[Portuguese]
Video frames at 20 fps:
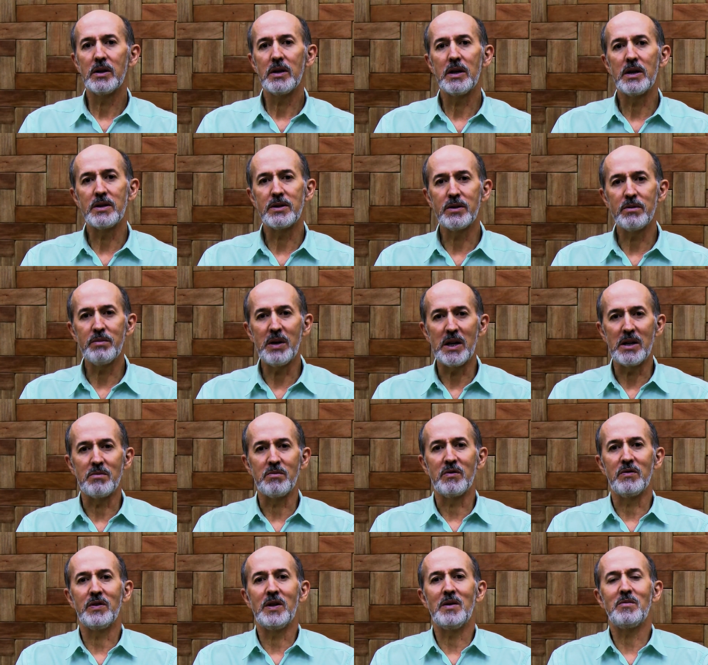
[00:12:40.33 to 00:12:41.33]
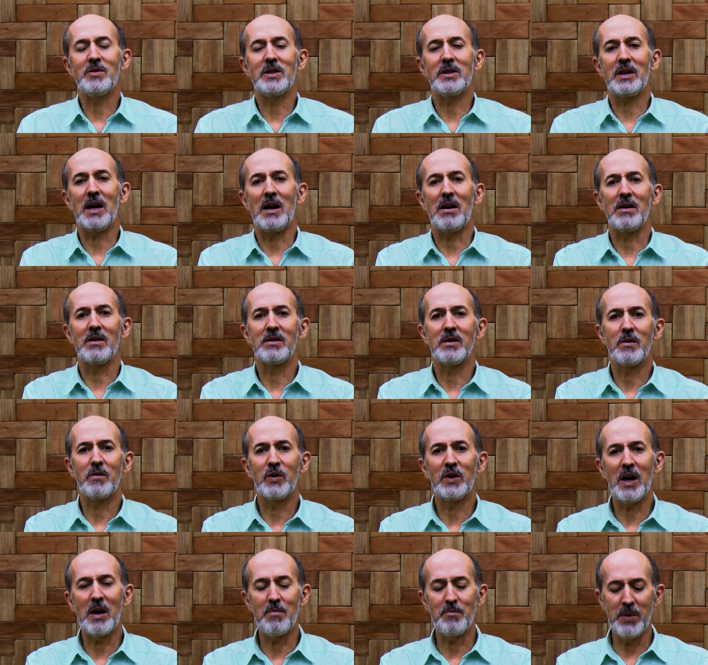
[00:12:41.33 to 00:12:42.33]
Isso mesmo, vamos cá,
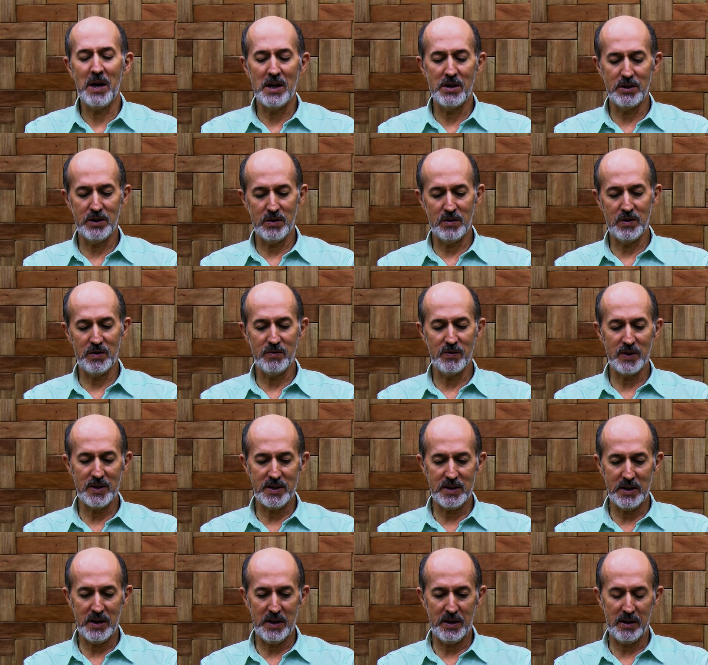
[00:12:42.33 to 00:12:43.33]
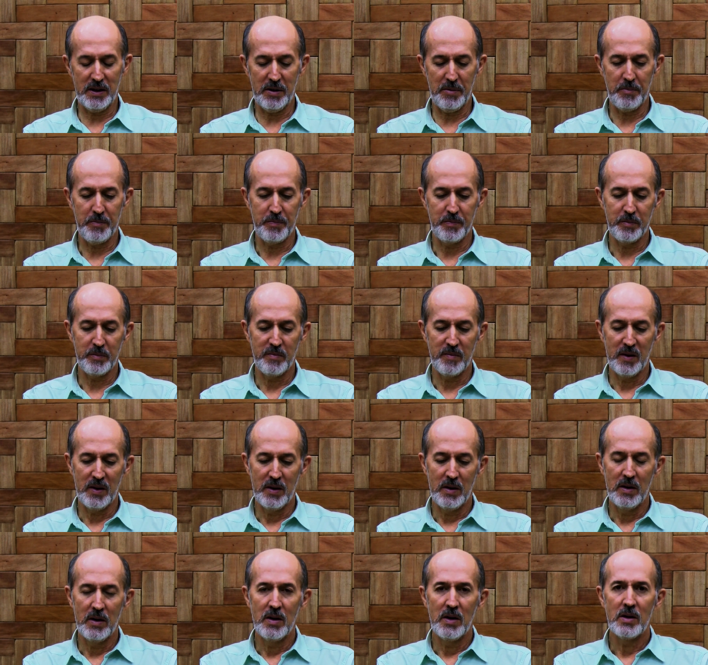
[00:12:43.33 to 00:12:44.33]
ficar pertinho de você aqui.
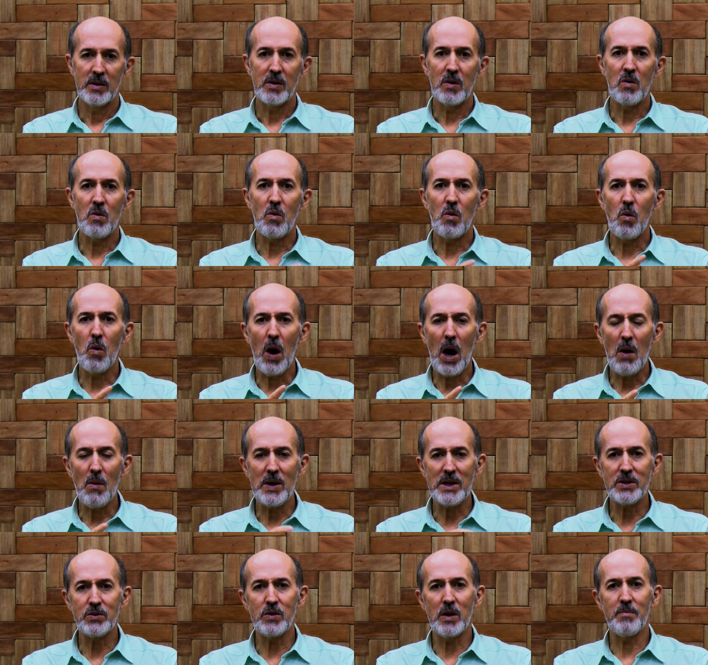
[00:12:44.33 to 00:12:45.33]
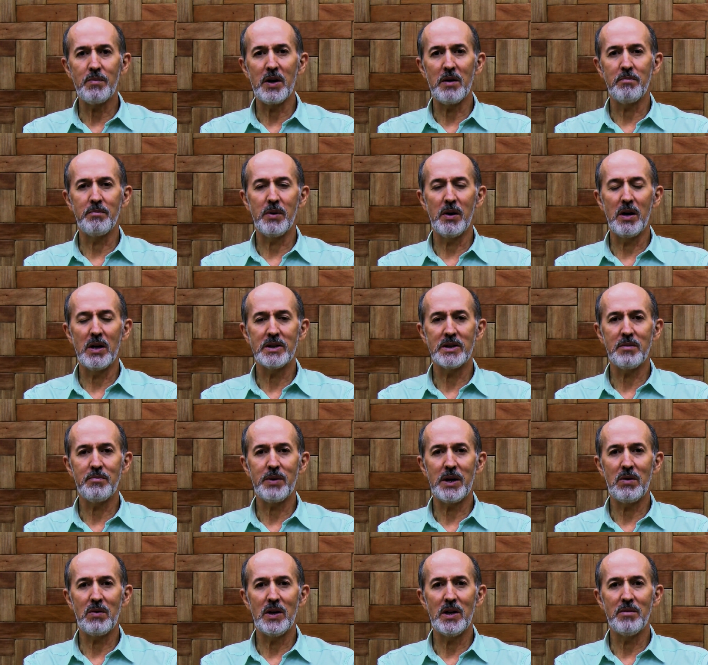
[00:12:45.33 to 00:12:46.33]
Então, qual a sua proposta
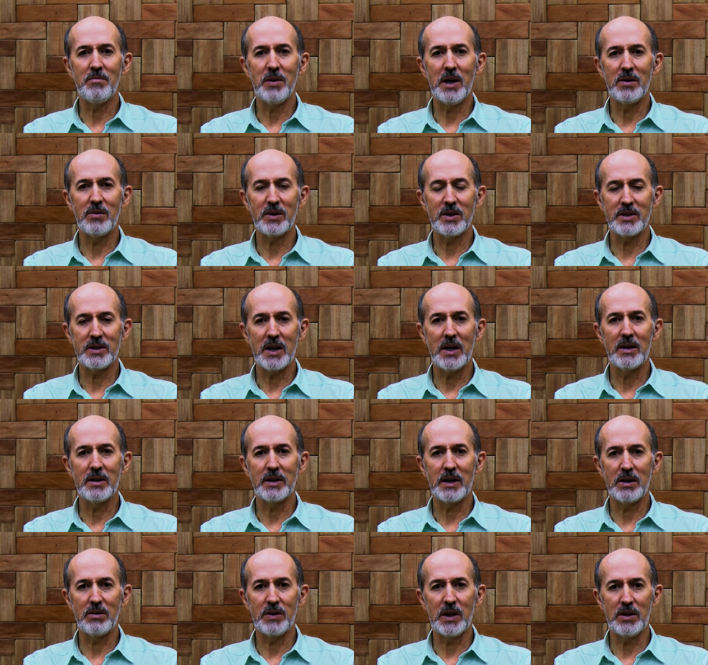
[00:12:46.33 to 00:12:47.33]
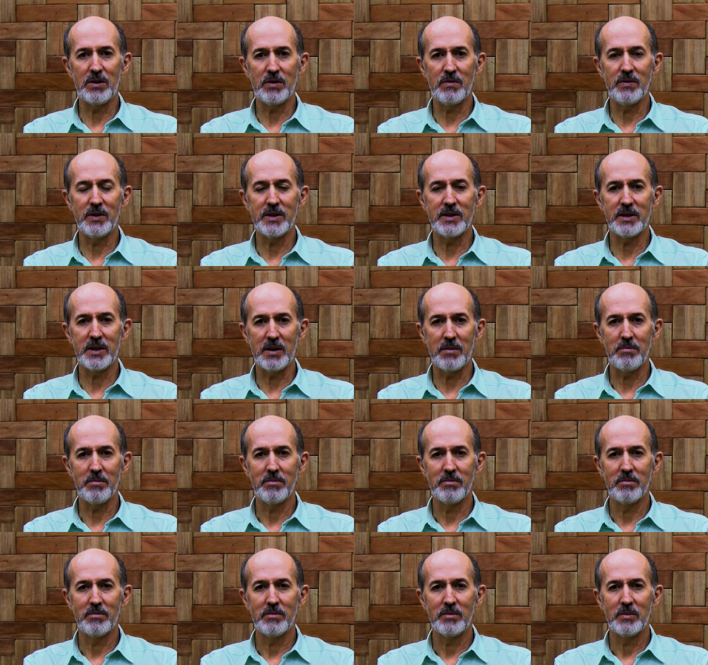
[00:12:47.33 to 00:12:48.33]
para o alimento que está entrando dentro de você?
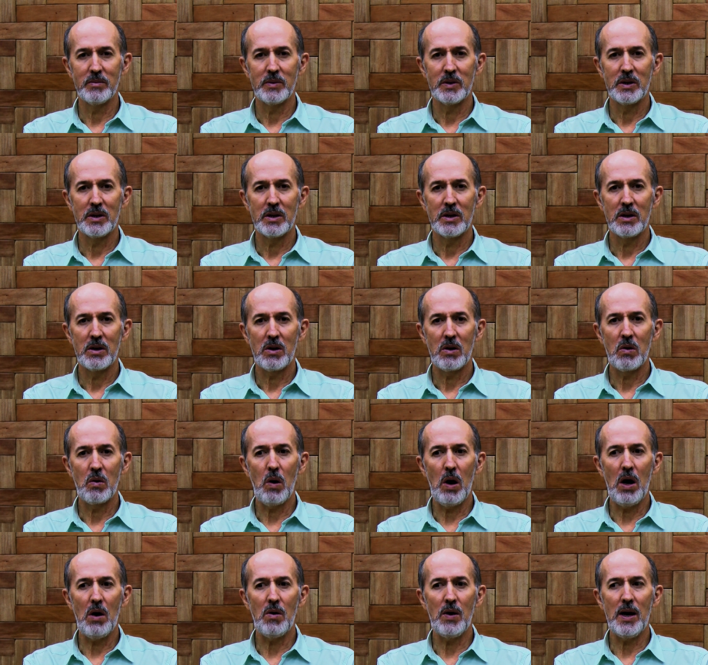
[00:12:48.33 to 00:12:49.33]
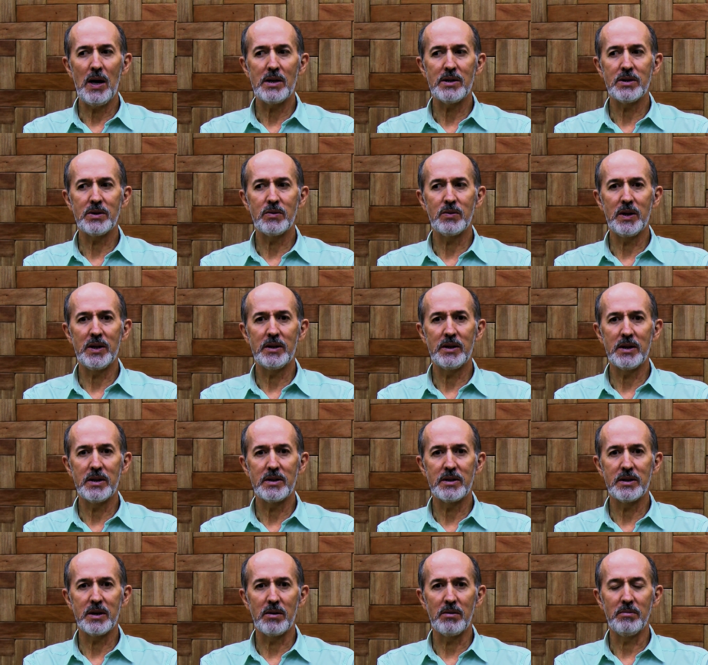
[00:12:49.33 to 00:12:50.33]
Qual é a sua
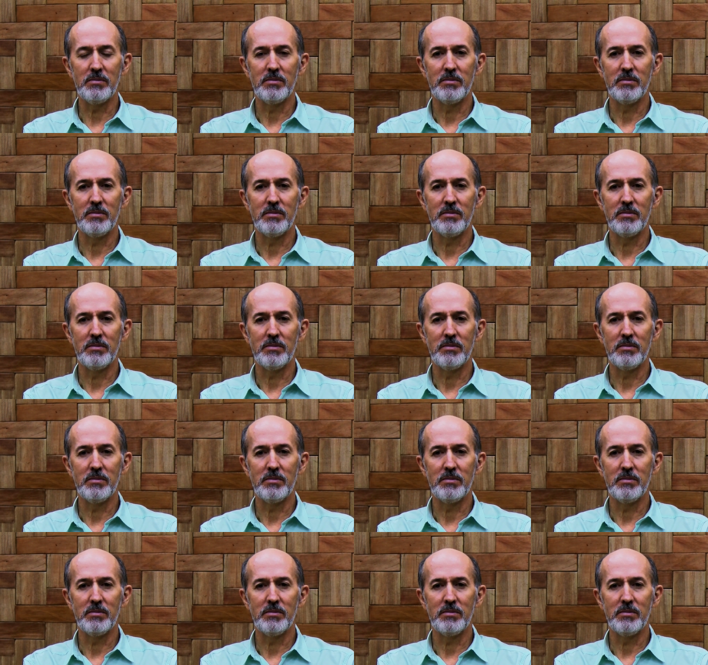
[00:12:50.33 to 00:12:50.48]
intenção?